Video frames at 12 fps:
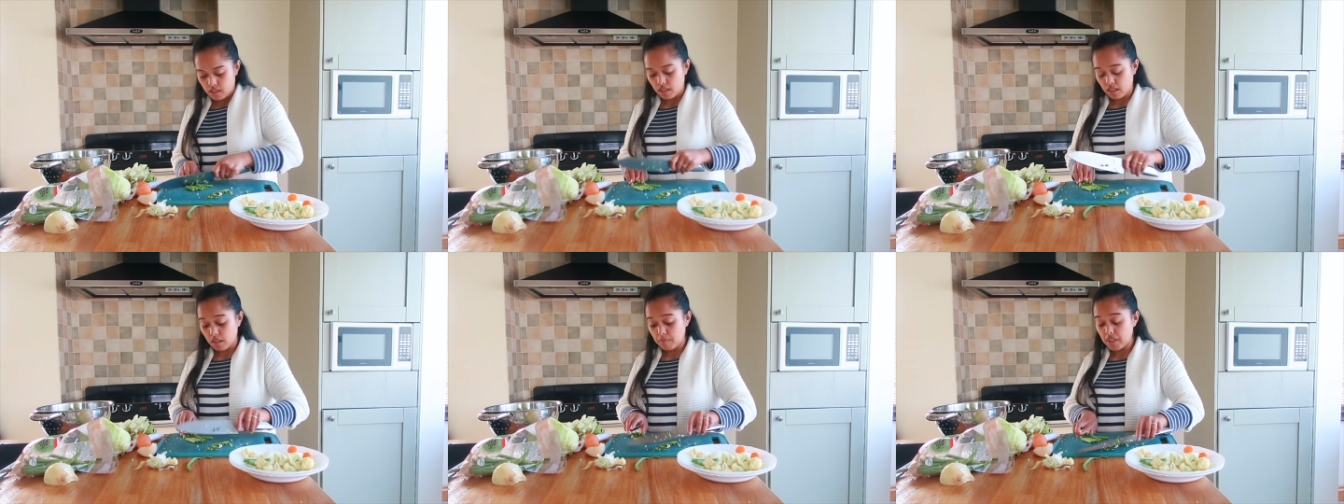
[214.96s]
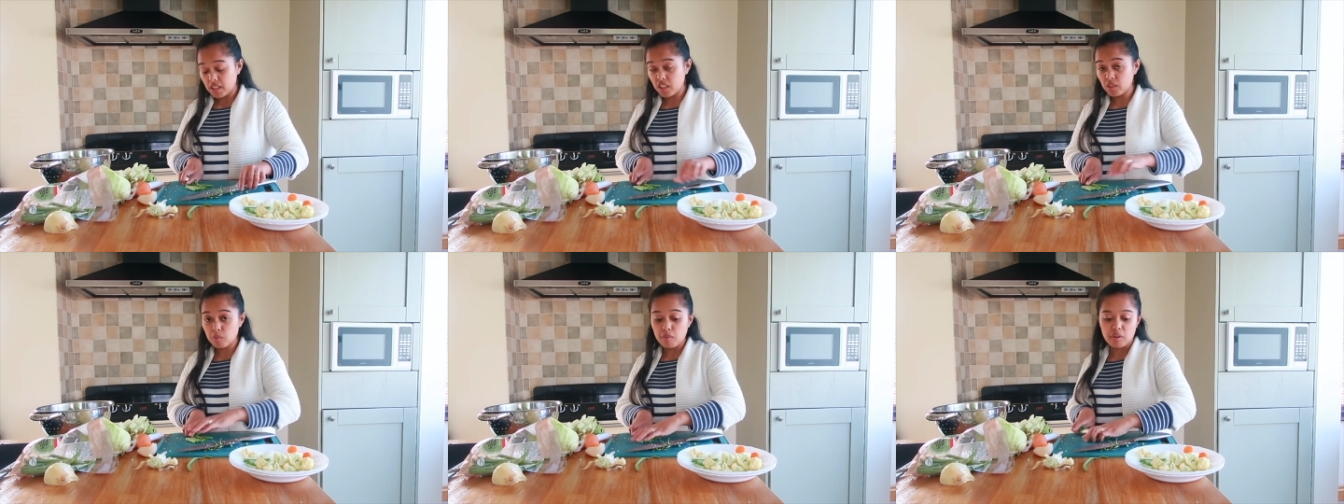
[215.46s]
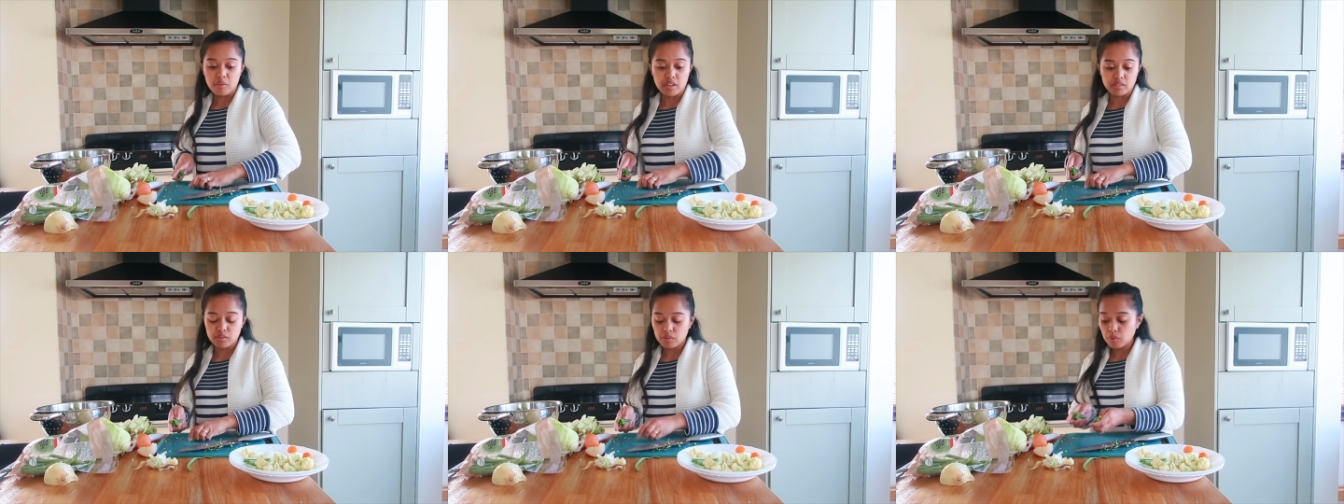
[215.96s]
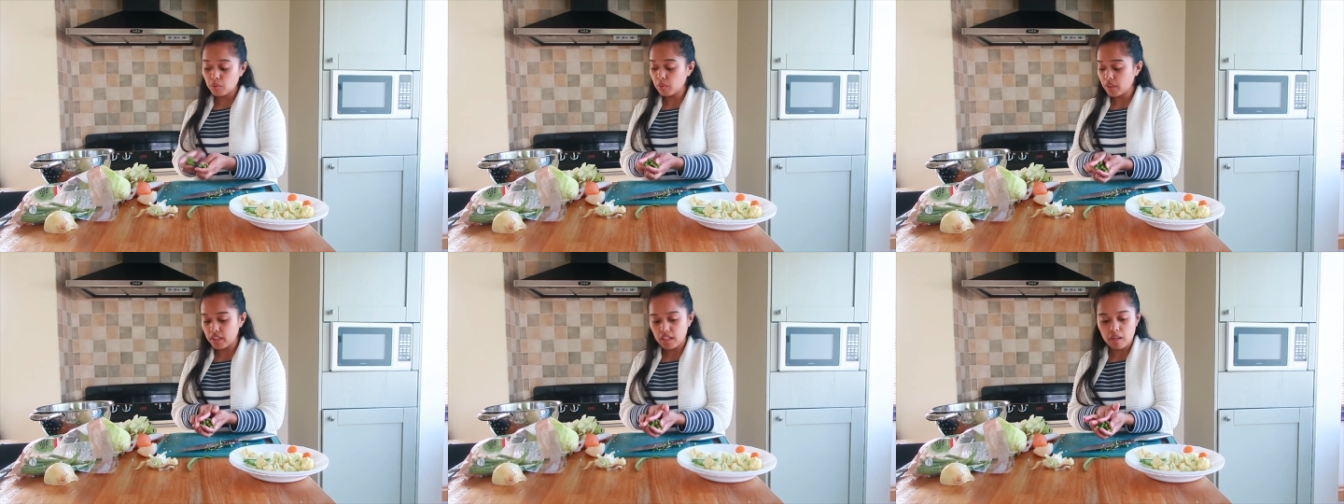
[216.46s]
Gagamitin ko ba kung ano yung
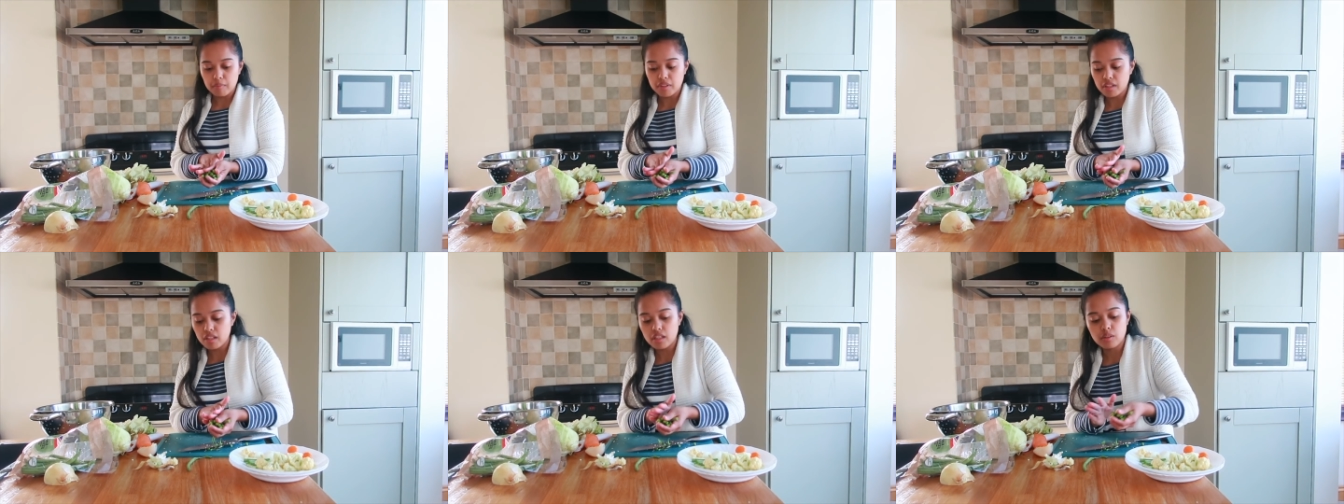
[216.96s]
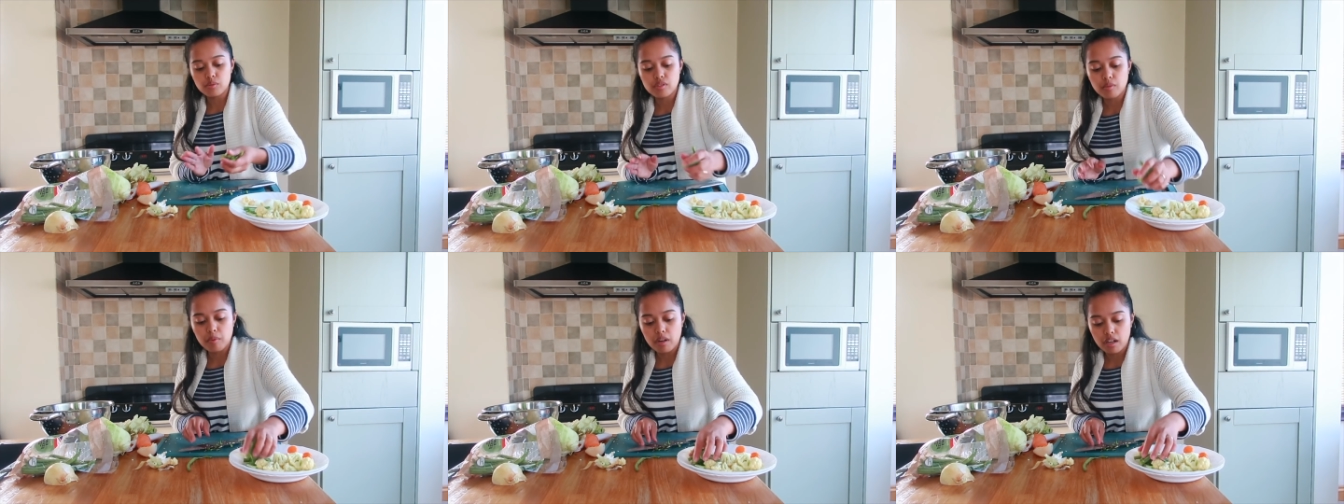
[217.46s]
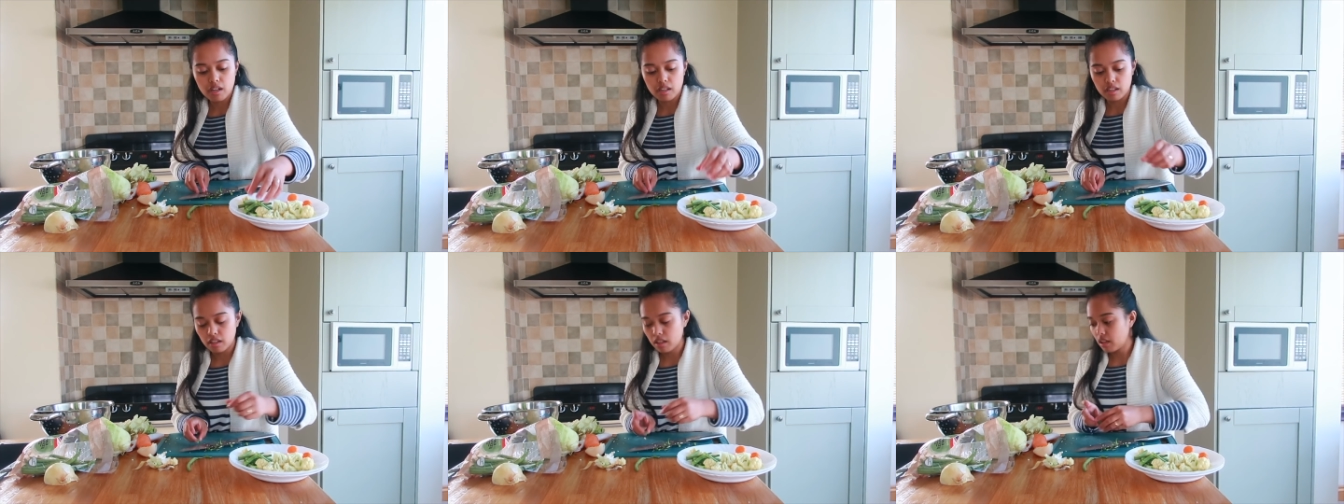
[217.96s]
gulay namin dito sa bahay.